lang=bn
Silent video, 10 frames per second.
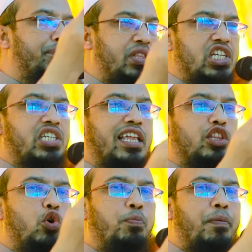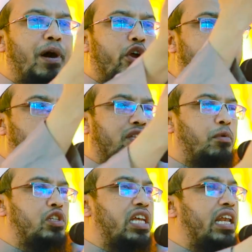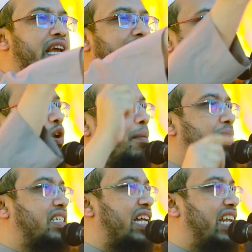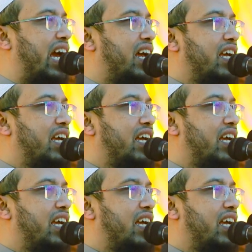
দৃষ্টান্ত উপমা অনেক কথা বলছেন এগুলো আমরা জানি না